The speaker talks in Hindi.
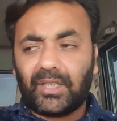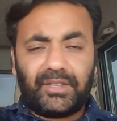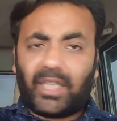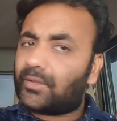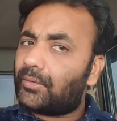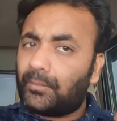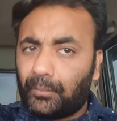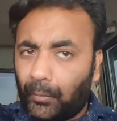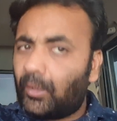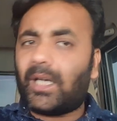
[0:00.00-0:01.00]
या तो
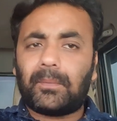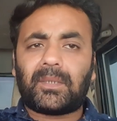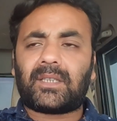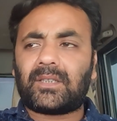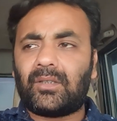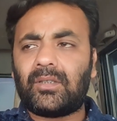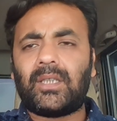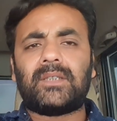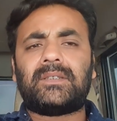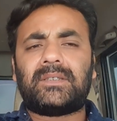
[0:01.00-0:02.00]
वो काम करता
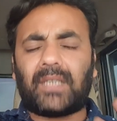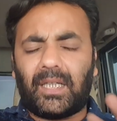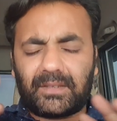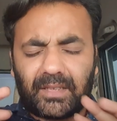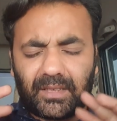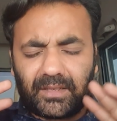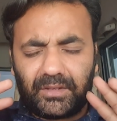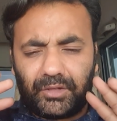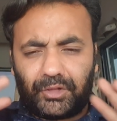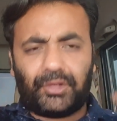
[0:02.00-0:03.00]
होगा चांसेस
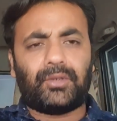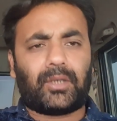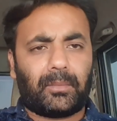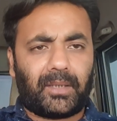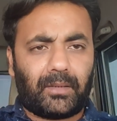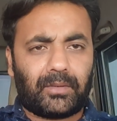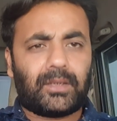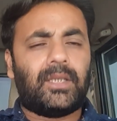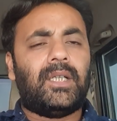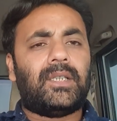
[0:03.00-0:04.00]
जीरो के बराबर
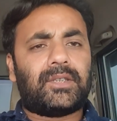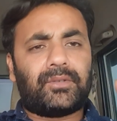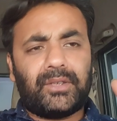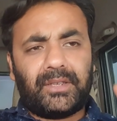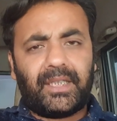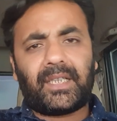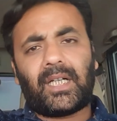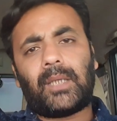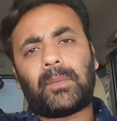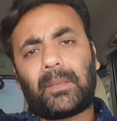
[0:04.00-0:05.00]
क्योंकि ये
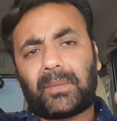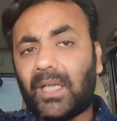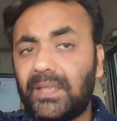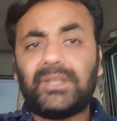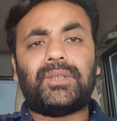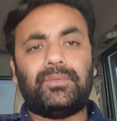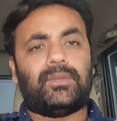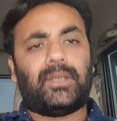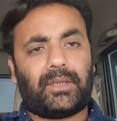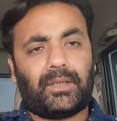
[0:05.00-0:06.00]
काम आपका ईसीयू
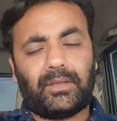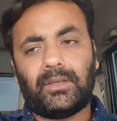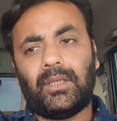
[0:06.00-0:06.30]
करता है